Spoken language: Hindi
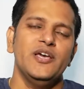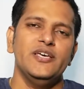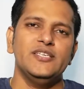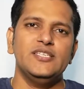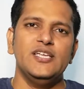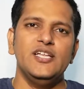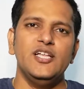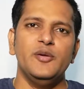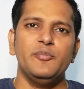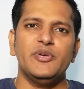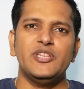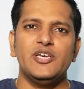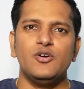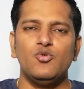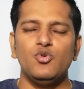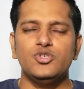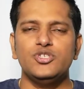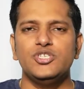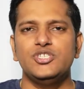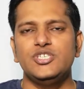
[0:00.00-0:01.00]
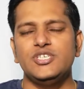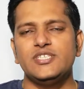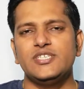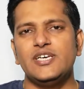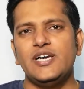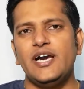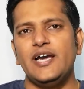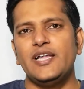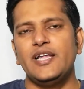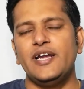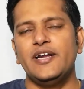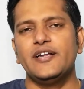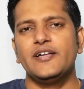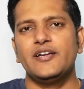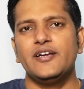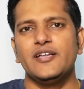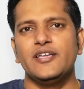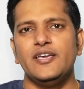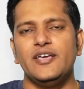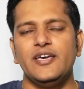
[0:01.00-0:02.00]
इसीलिए मैंने कुछ चीज़ें हाईलाइट
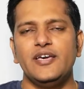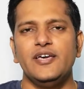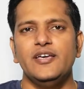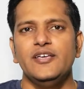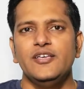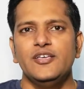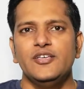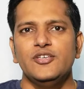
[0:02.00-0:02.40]
करी हैं